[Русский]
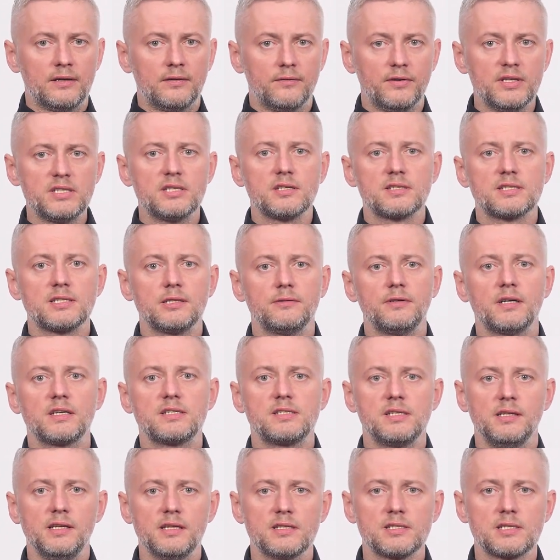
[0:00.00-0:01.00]
В этих словах
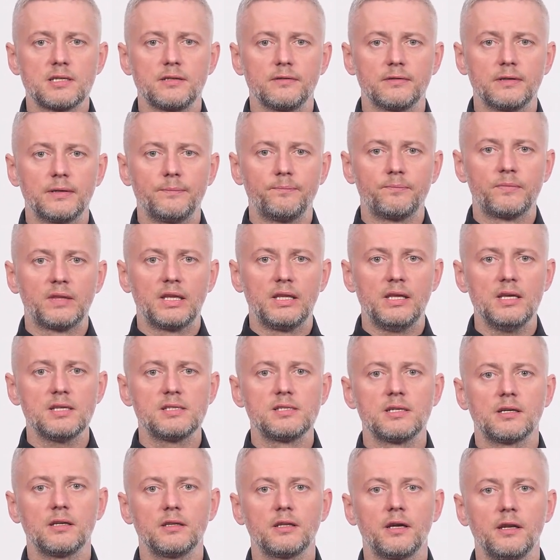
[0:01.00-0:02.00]
Зеленского
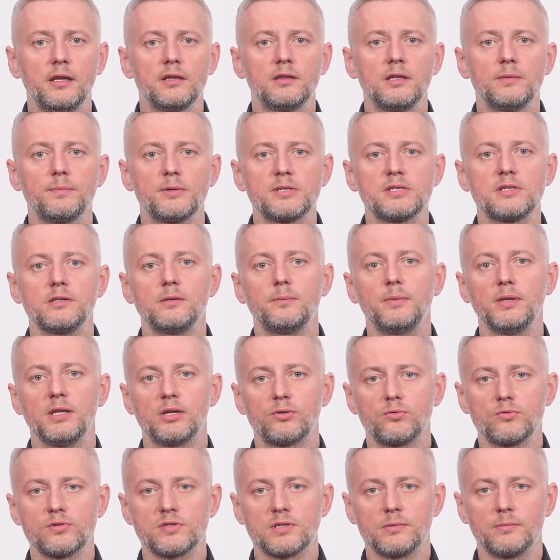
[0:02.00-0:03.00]
есть и конкретный посыл
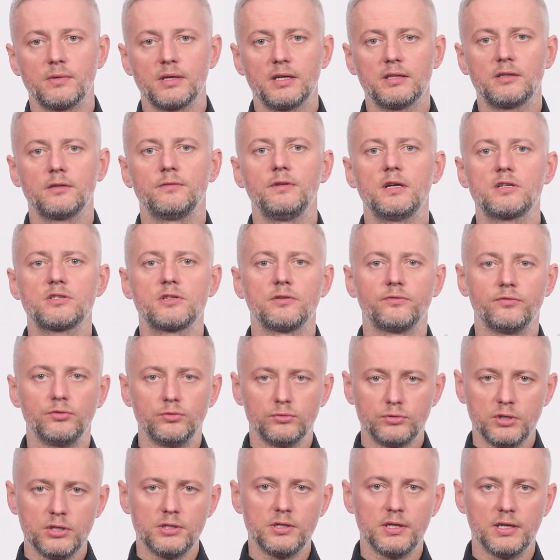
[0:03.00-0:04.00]
белорусам. Это ваше
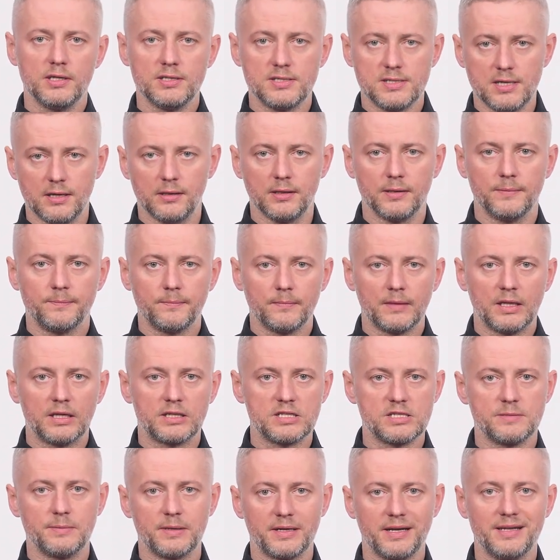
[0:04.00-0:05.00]
внутреннее дело.
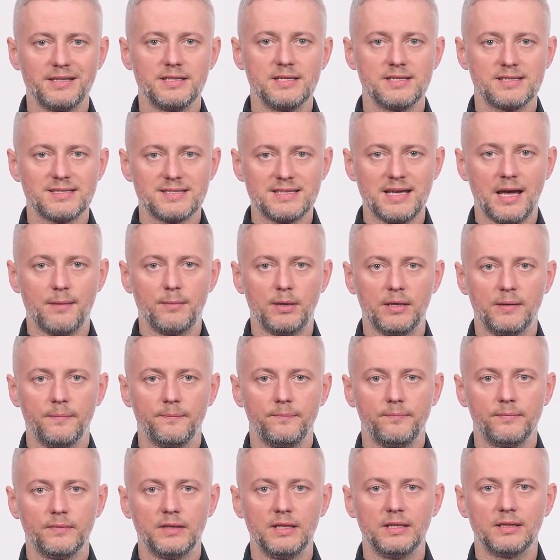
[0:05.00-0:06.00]
Разбирайтесь сами.
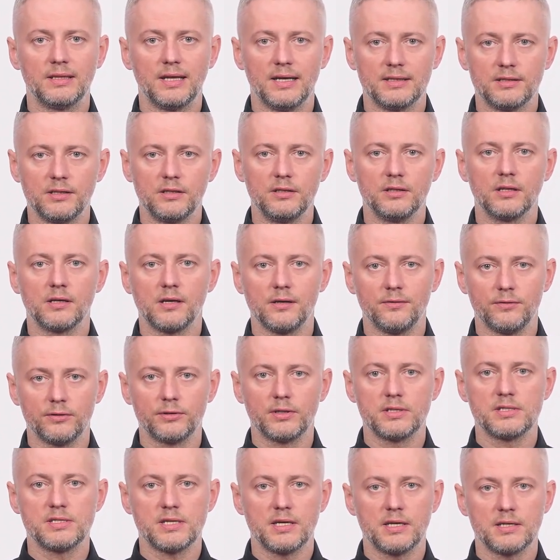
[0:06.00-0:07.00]
Не надо ни на кого
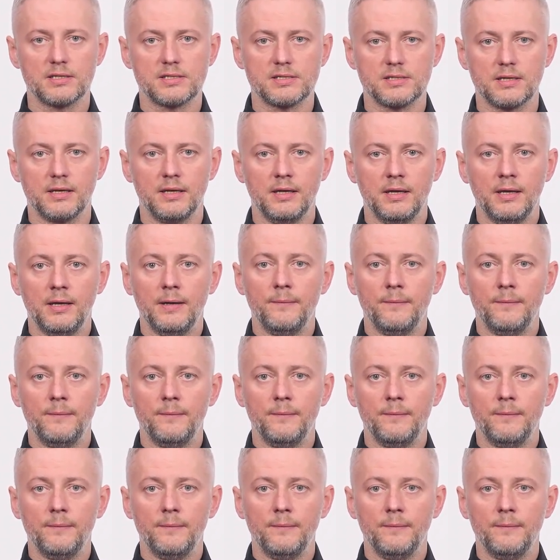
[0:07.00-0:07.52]
надеяться.